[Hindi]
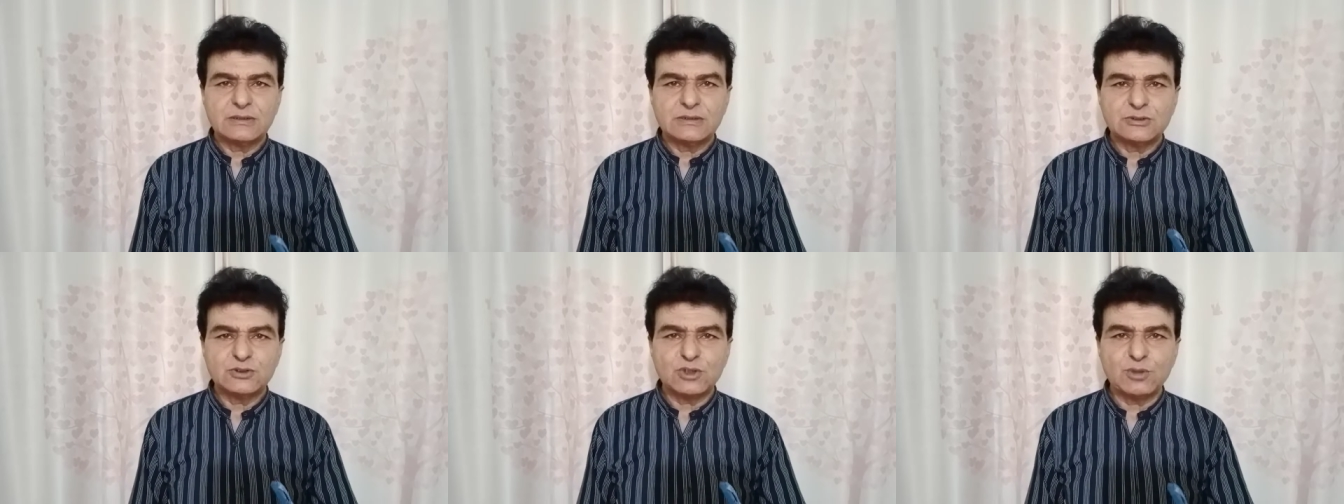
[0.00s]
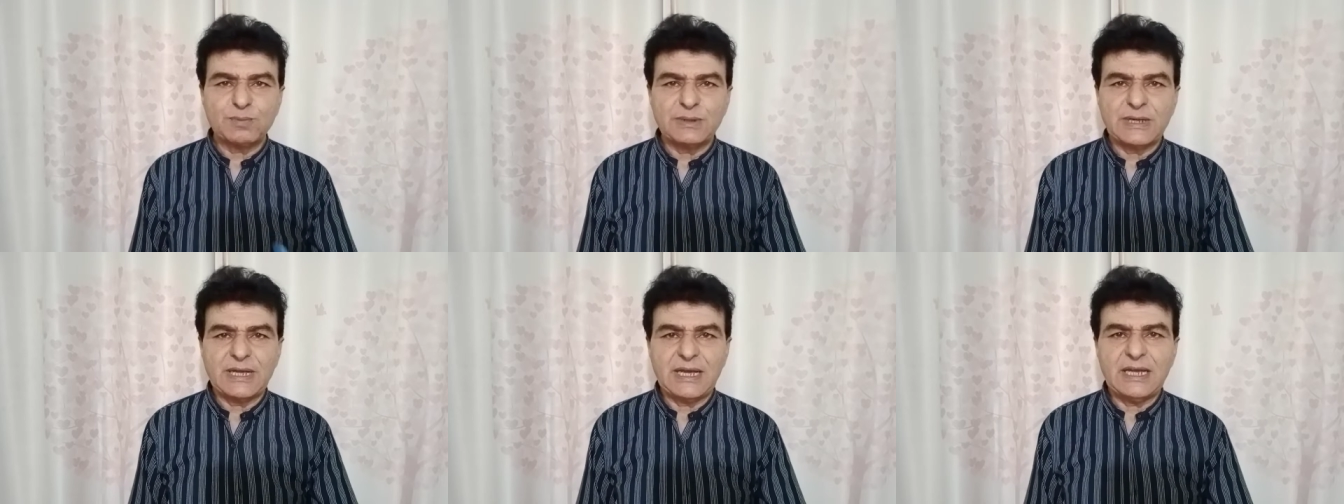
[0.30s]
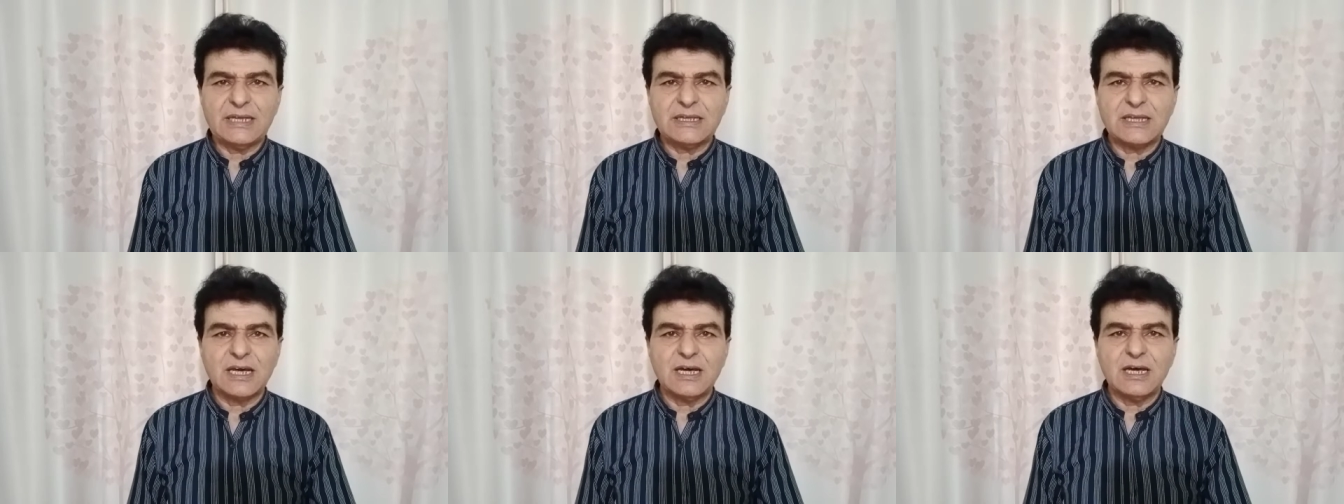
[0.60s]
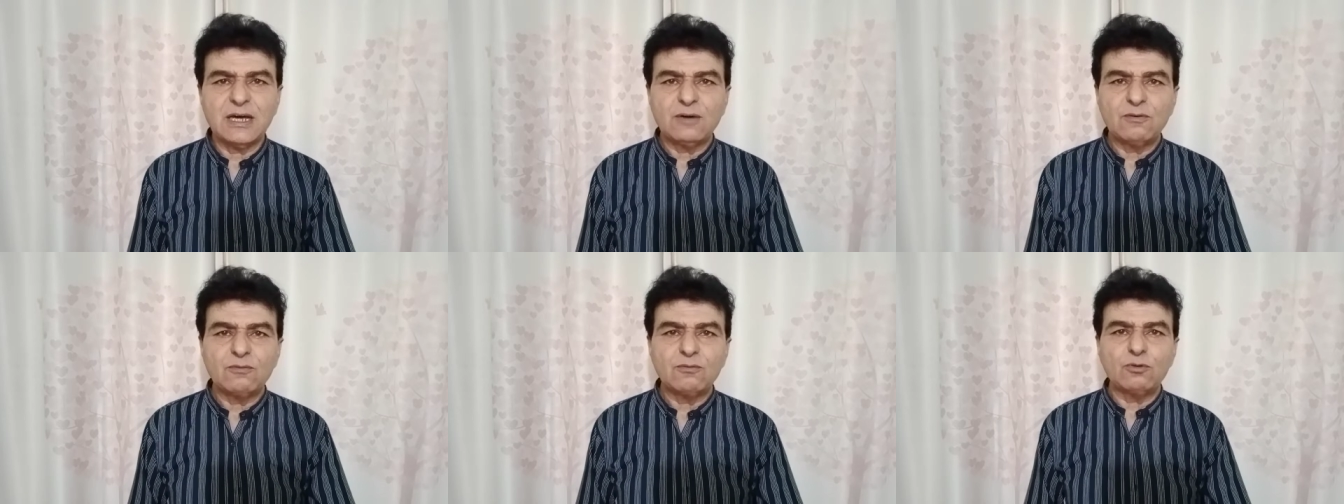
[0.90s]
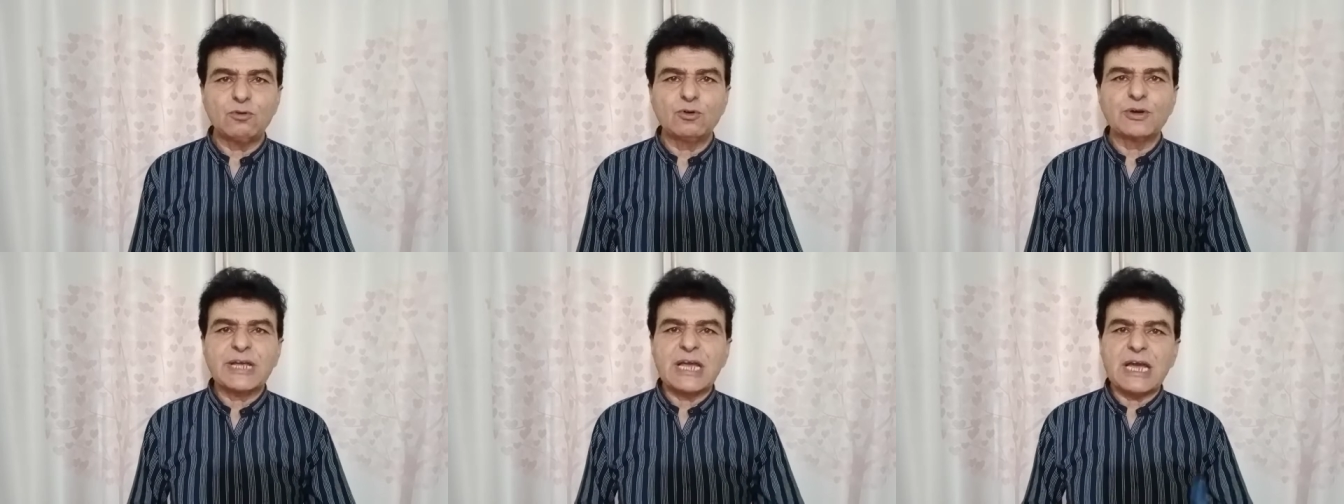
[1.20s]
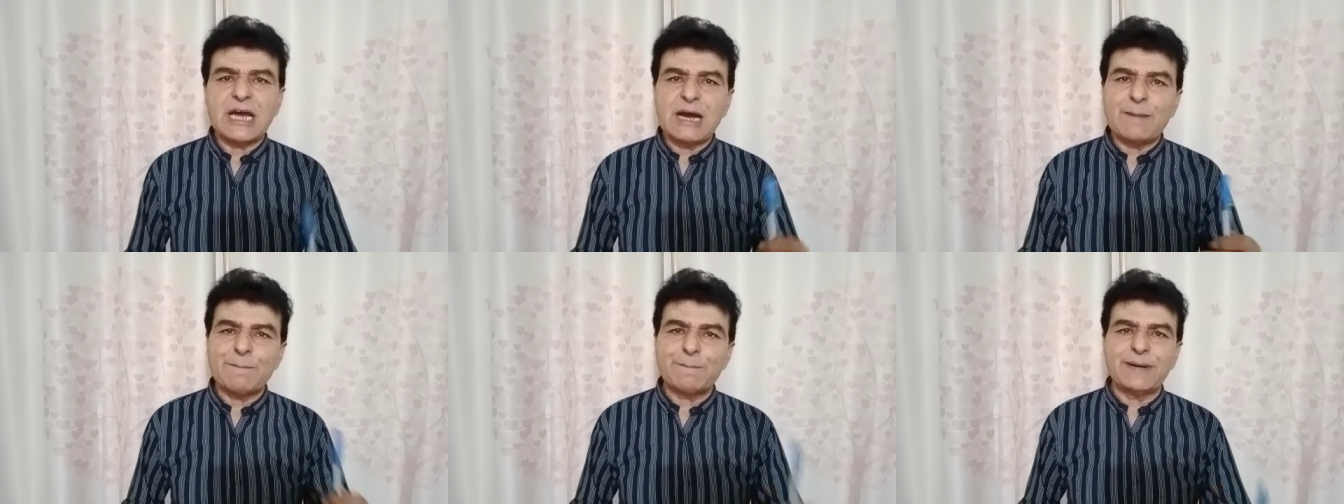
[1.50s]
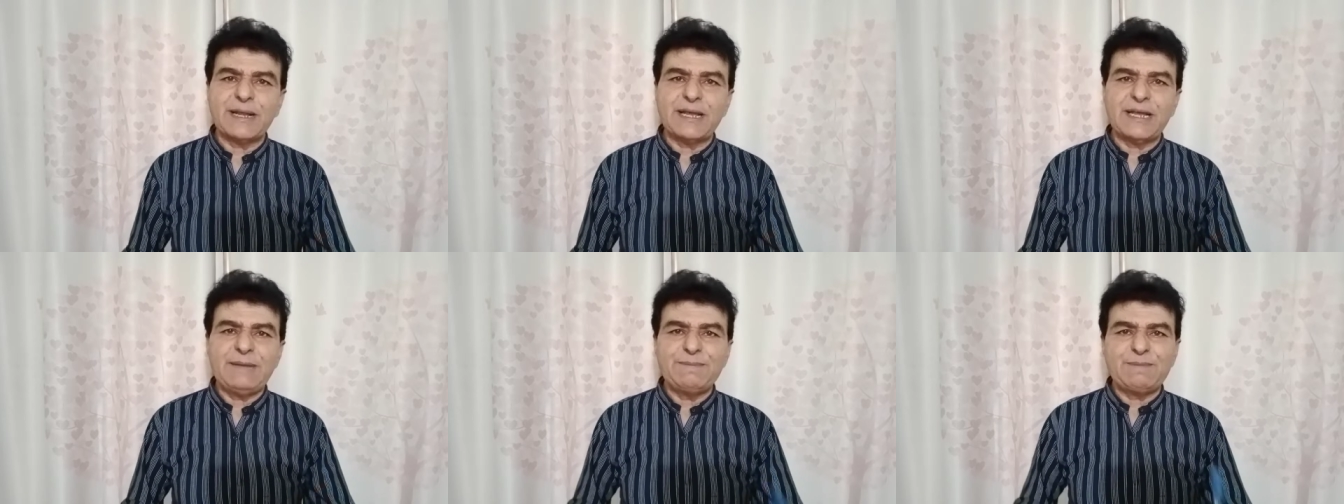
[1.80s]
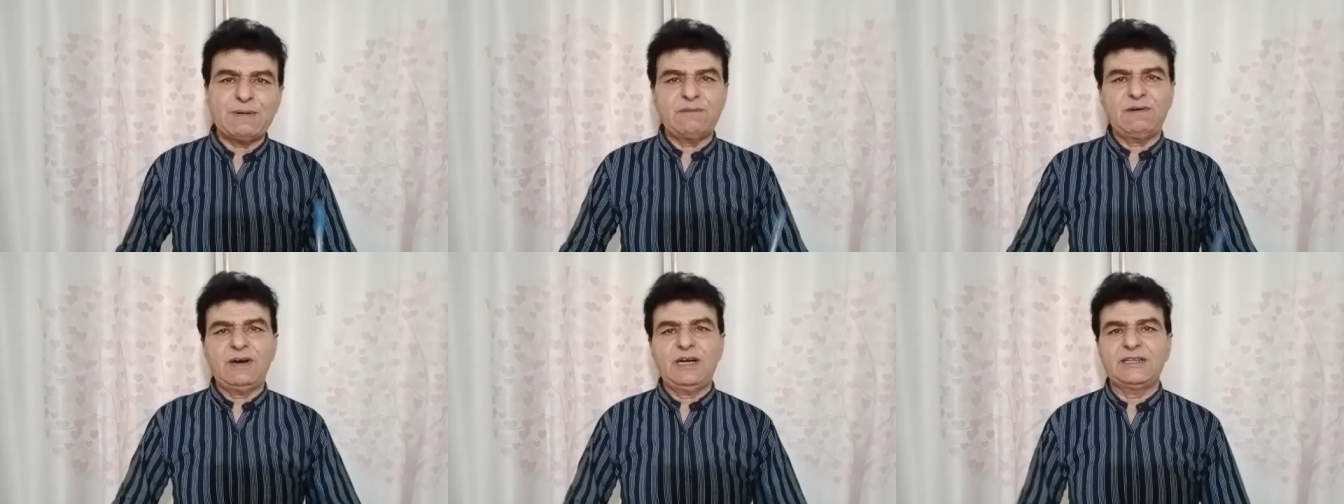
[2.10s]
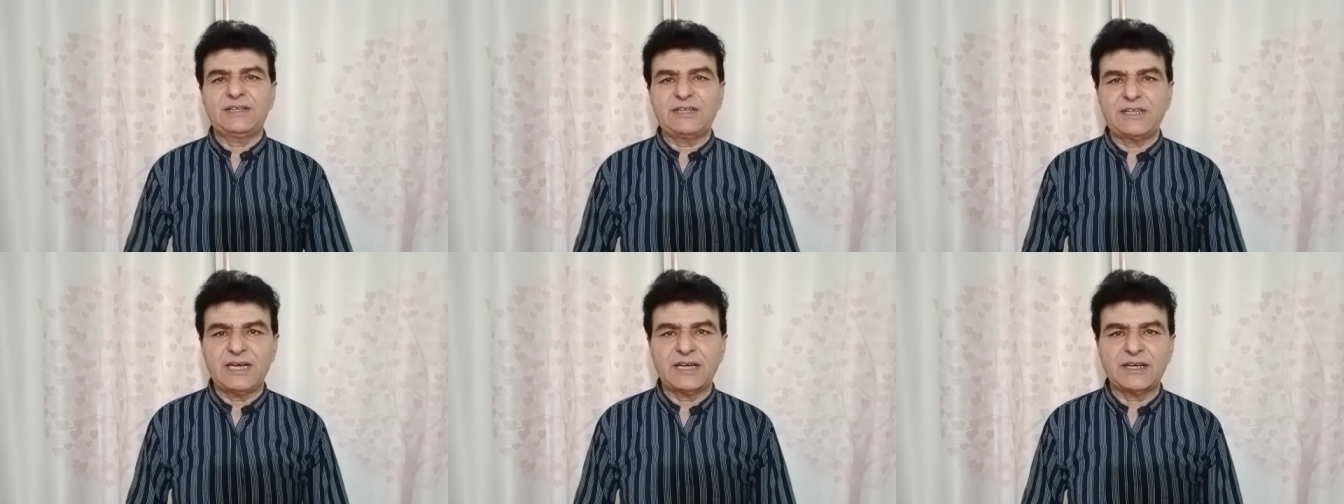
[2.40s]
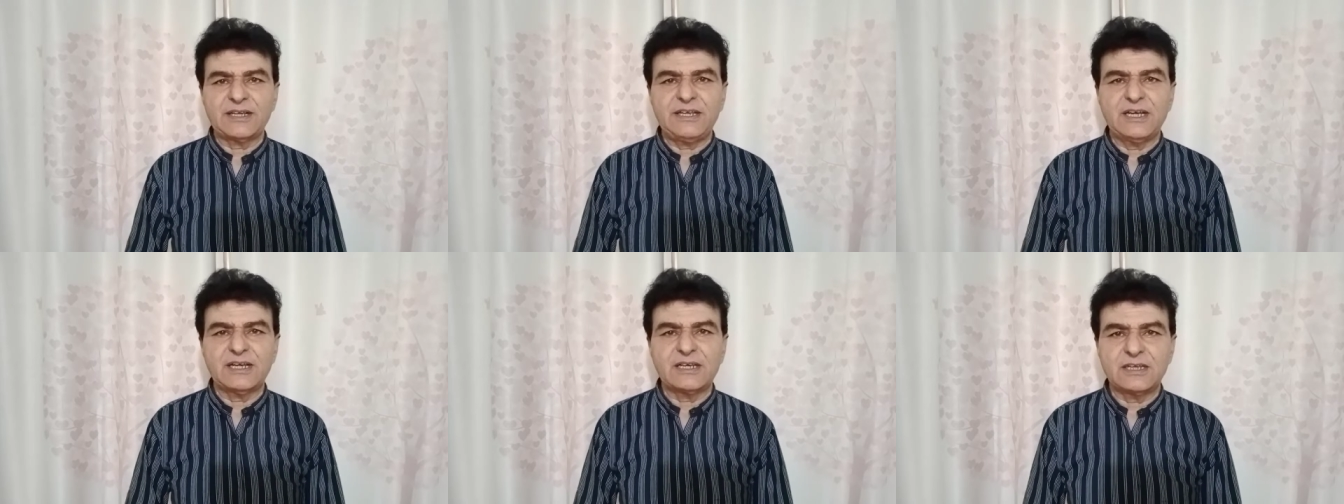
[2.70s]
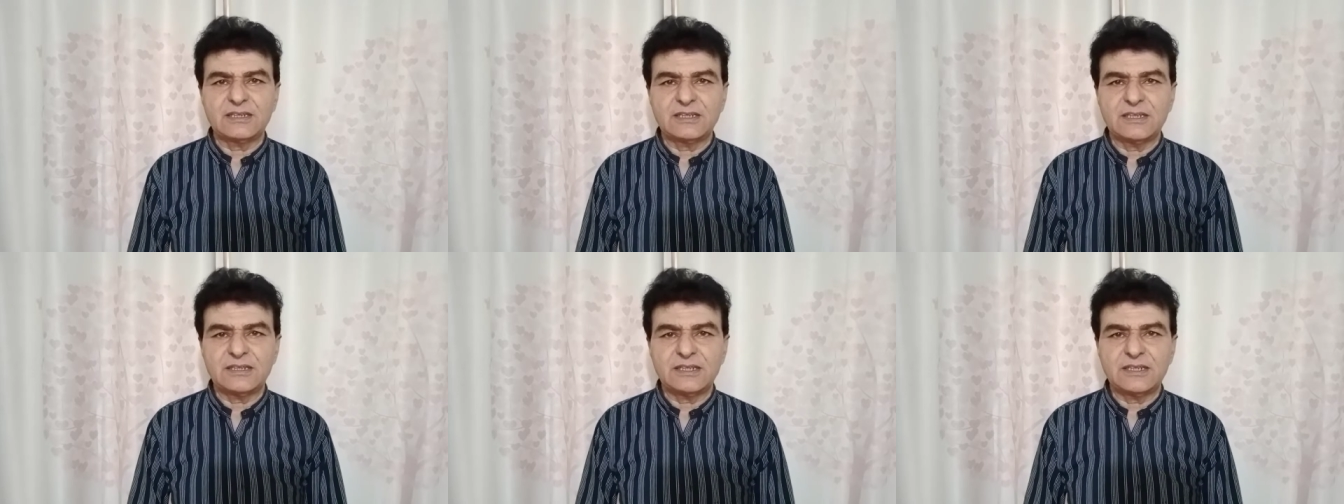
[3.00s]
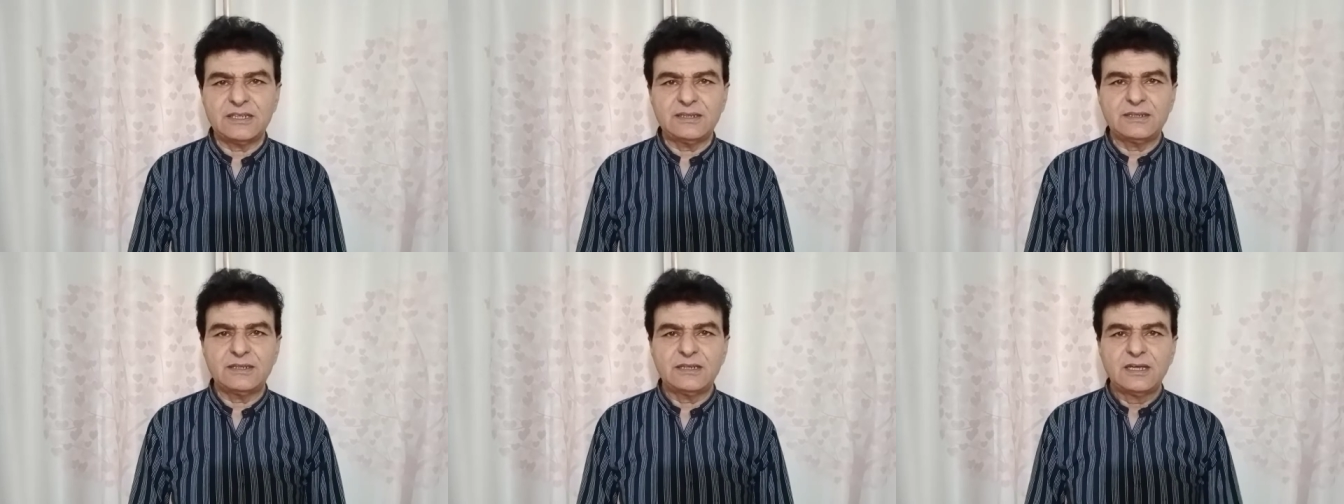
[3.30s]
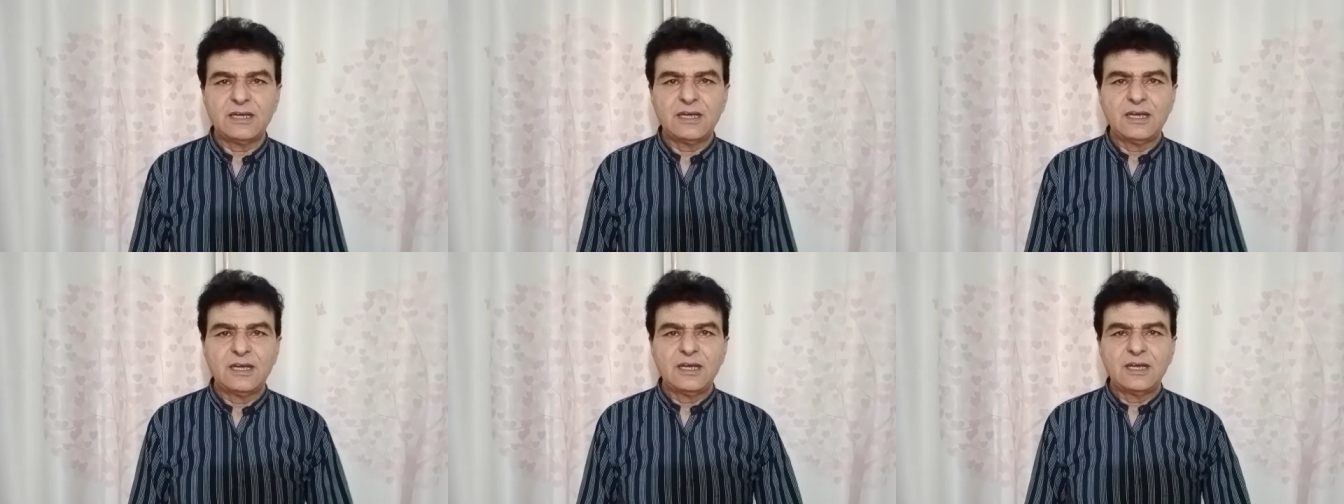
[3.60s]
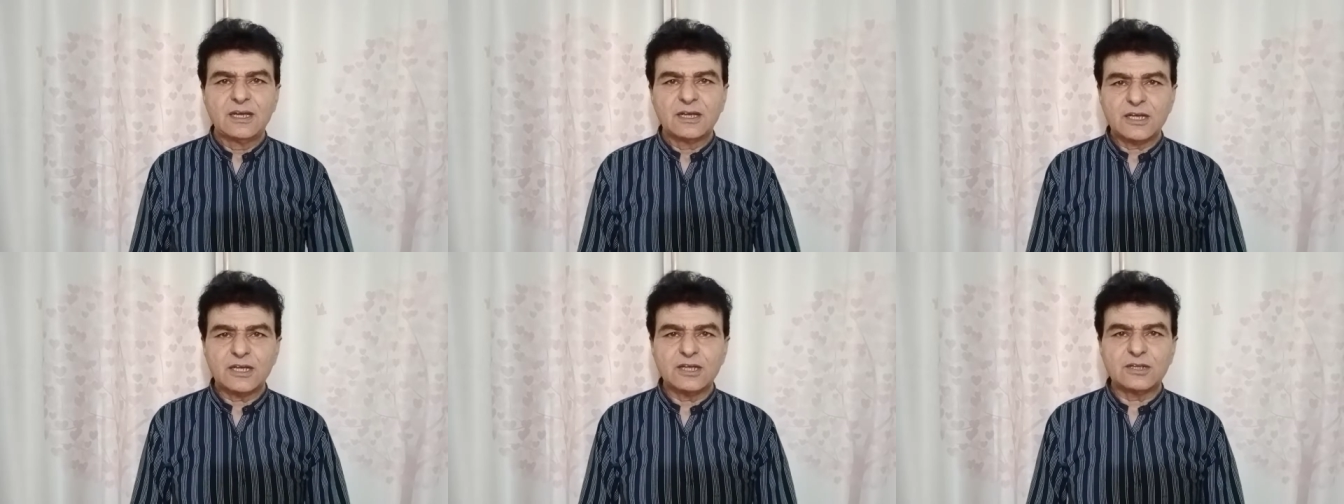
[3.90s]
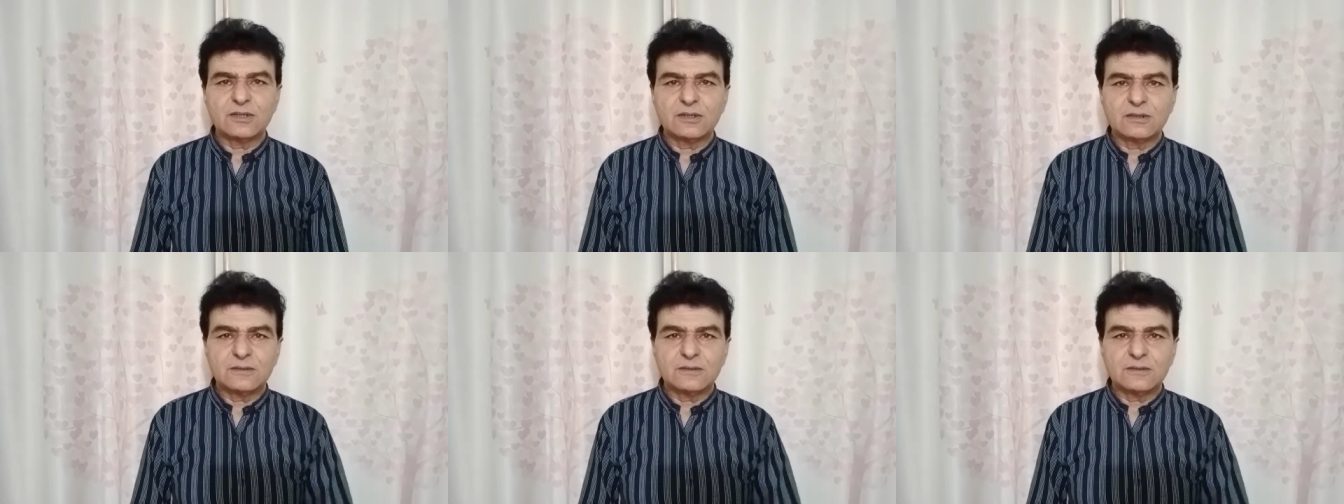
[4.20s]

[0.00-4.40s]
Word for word: जो बनाया था उनके अपने ही पहलवान तैयार किया करते थे कि